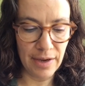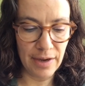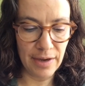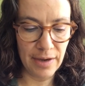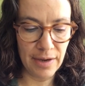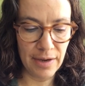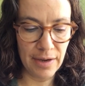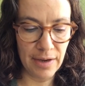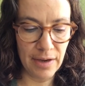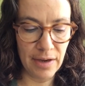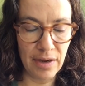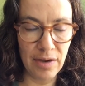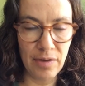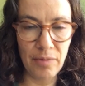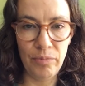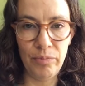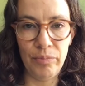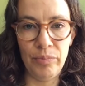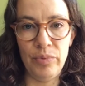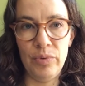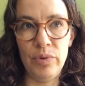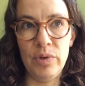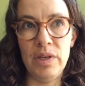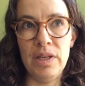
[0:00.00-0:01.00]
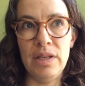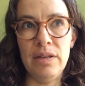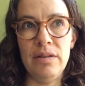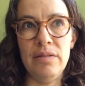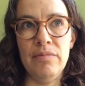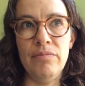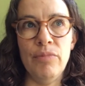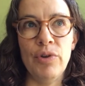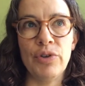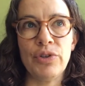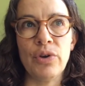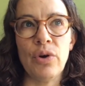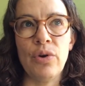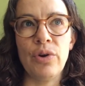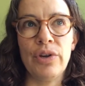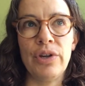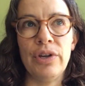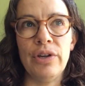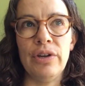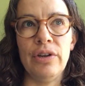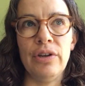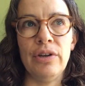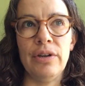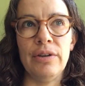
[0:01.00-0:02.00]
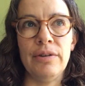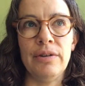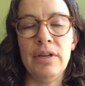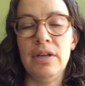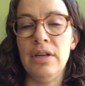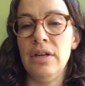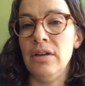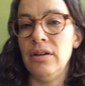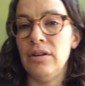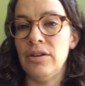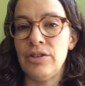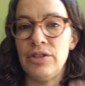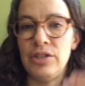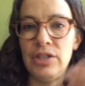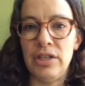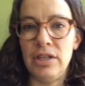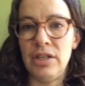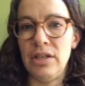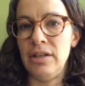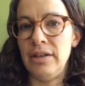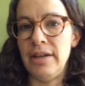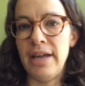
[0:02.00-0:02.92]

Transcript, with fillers: Euh, puis, mettons que j'ai